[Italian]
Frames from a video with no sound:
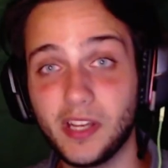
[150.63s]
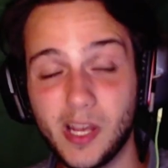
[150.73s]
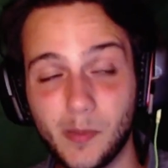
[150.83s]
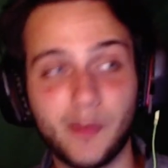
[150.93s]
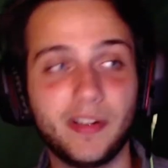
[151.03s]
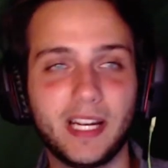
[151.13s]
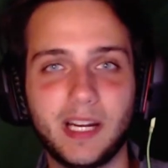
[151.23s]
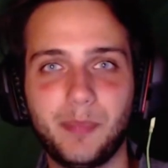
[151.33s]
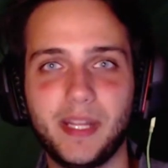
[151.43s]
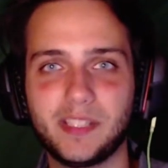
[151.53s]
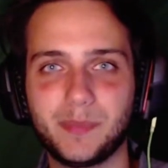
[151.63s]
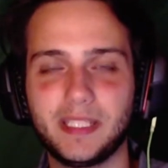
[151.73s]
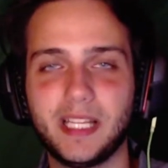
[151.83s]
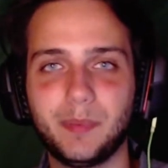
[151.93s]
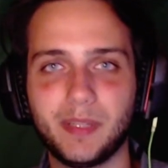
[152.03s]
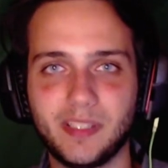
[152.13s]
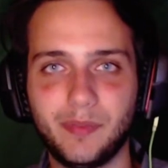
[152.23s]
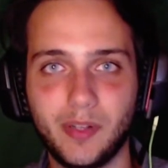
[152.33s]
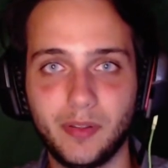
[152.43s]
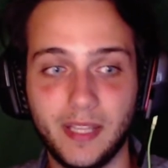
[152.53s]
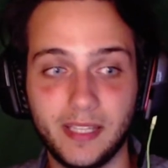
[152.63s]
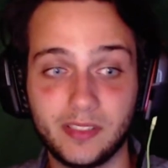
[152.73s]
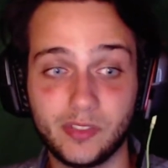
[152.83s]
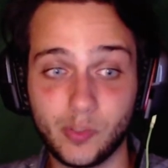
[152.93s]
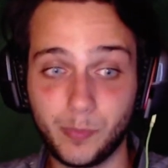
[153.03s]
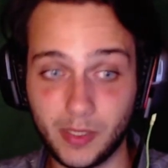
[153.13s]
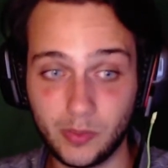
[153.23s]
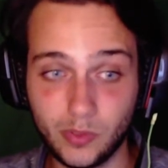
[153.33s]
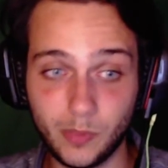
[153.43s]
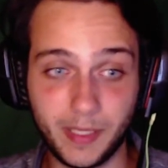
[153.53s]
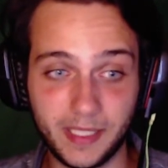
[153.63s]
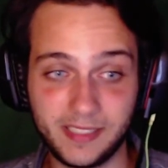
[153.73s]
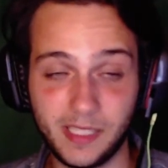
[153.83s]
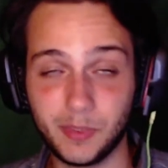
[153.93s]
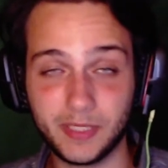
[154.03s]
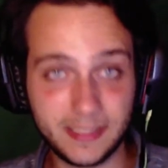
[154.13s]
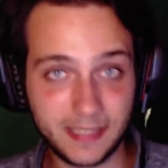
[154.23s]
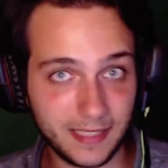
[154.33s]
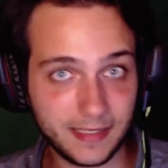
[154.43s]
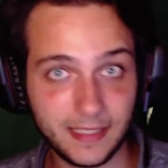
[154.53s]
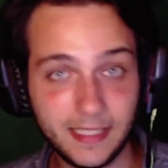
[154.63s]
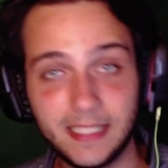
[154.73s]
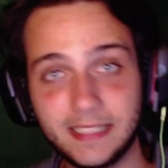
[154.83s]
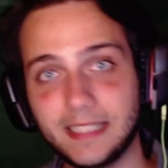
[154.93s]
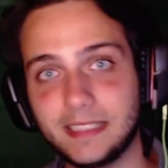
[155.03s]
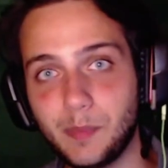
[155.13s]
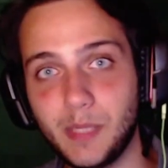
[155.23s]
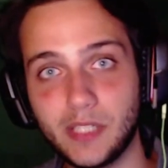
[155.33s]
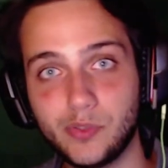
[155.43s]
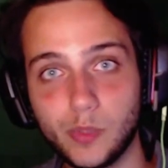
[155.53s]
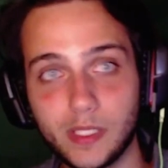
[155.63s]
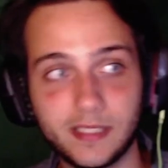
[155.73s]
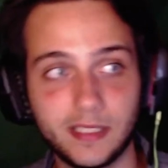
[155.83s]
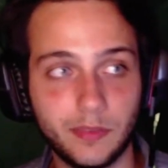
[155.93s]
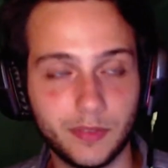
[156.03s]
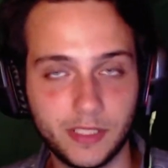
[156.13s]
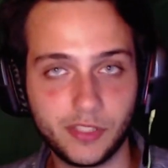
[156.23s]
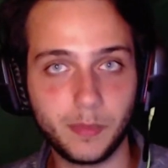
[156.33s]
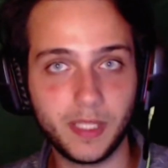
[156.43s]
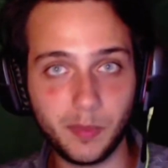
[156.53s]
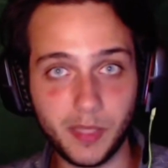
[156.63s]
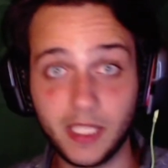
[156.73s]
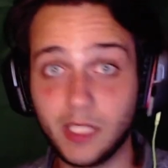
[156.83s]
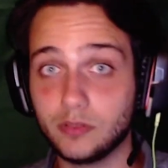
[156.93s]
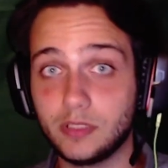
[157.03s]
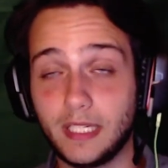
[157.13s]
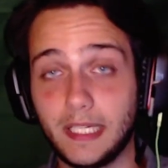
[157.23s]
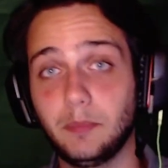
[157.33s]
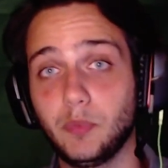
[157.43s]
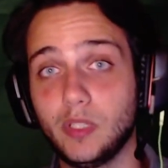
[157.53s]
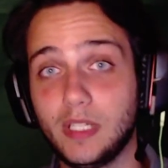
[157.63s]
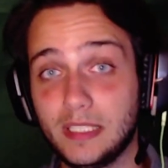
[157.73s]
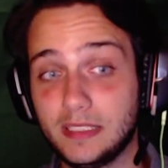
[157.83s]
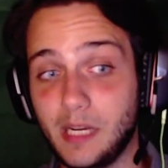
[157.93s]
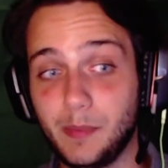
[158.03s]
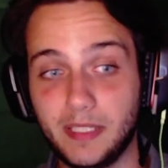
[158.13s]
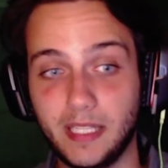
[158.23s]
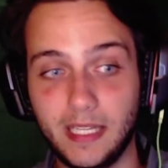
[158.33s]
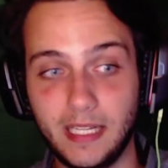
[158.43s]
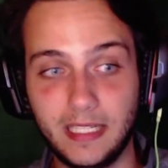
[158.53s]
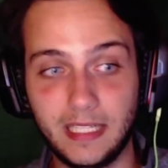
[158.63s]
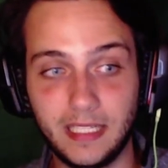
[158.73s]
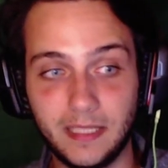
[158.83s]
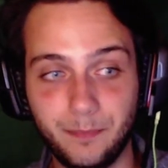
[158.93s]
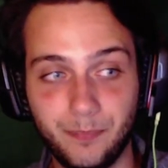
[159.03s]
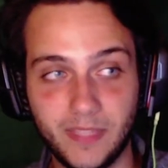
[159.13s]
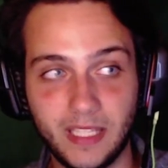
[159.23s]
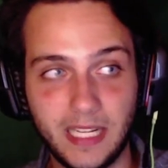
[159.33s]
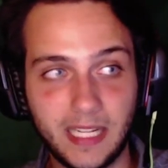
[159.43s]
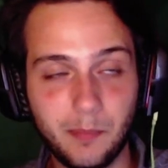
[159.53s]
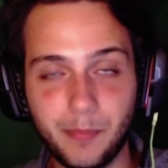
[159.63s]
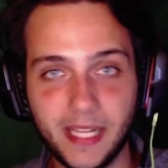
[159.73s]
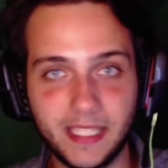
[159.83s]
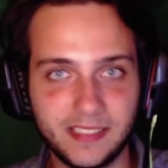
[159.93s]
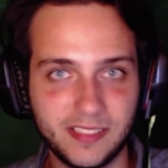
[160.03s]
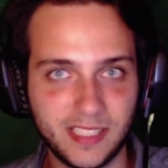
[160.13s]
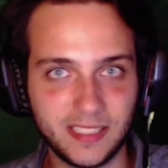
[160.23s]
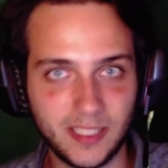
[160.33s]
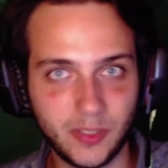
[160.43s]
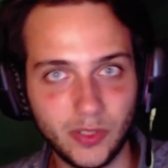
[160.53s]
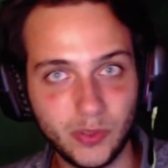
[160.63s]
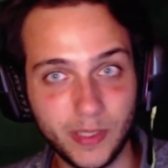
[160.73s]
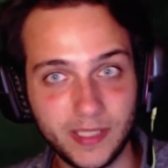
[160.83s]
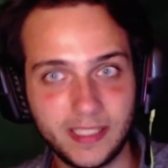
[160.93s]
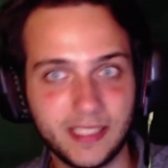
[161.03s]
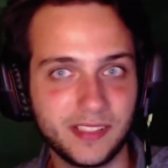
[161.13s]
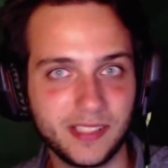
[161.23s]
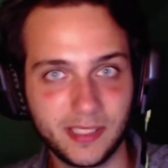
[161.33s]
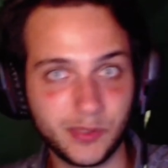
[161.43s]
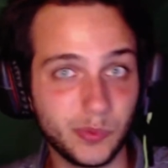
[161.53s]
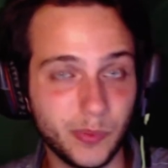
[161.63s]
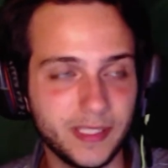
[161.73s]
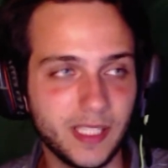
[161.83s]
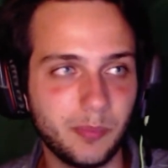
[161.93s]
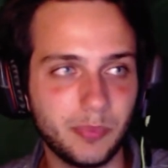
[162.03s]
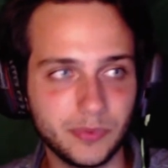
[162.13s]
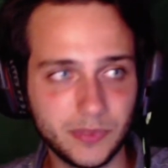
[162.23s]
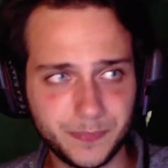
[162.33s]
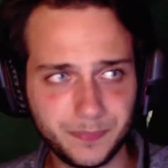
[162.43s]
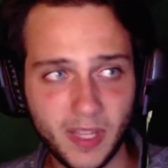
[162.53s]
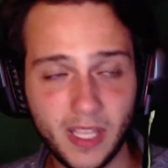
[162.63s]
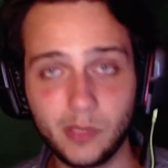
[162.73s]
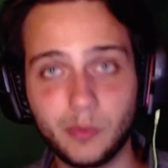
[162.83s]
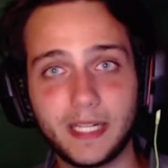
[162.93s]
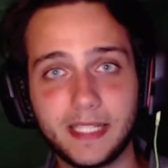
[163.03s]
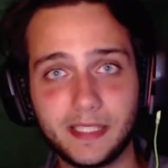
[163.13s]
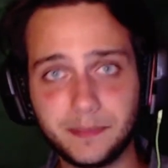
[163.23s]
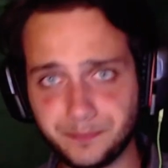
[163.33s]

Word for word: può valer la pena aspettare per Sapphire TX, soprattutto perché saremo tentati dai 3000 jewels e dal fantasia Mickey B che otterremo tramite il, um, la campaign che c'è stata col tweet, che c'è stata su Twitter appunto. Dunque ragazzi,